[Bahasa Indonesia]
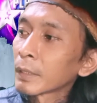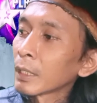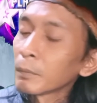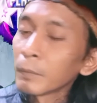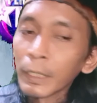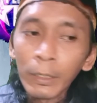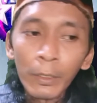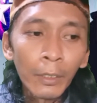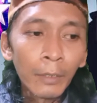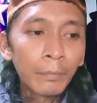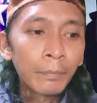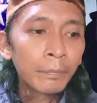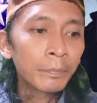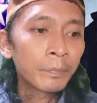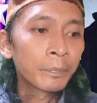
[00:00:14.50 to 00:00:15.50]
Assalamualaikum.
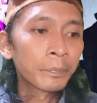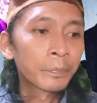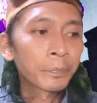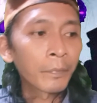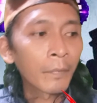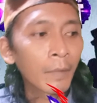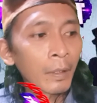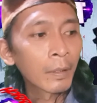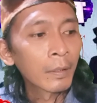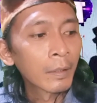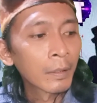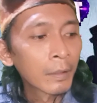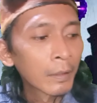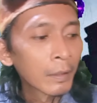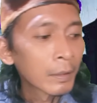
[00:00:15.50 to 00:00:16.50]

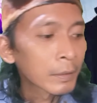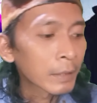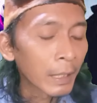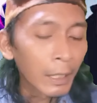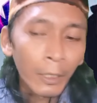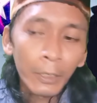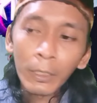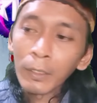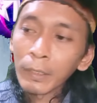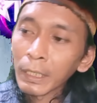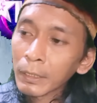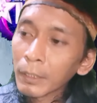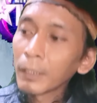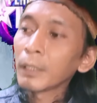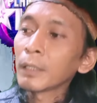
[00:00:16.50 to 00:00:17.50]
Saya Otong
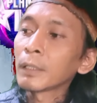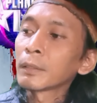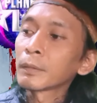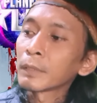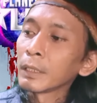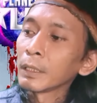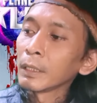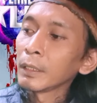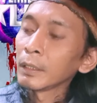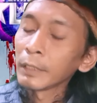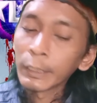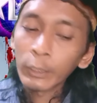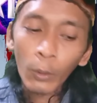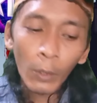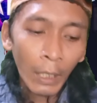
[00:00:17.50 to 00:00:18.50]
Neto di
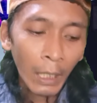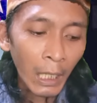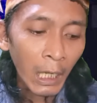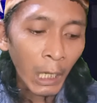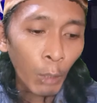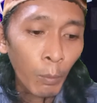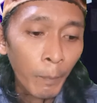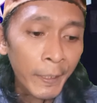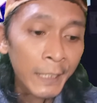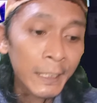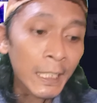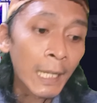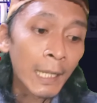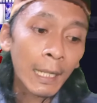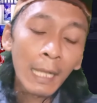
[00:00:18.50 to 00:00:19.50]
Cisoka, Kabupaten
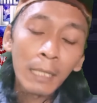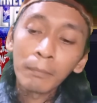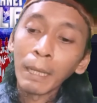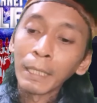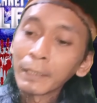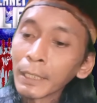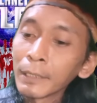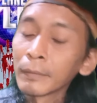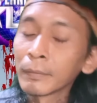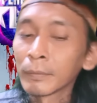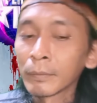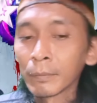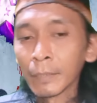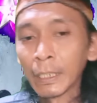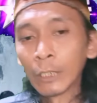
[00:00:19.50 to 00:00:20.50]
Tangerang, Banten,
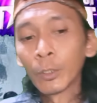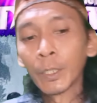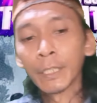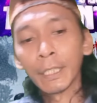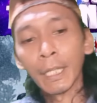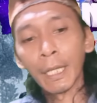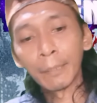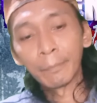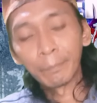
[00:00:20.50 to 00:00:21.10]
Indonesia.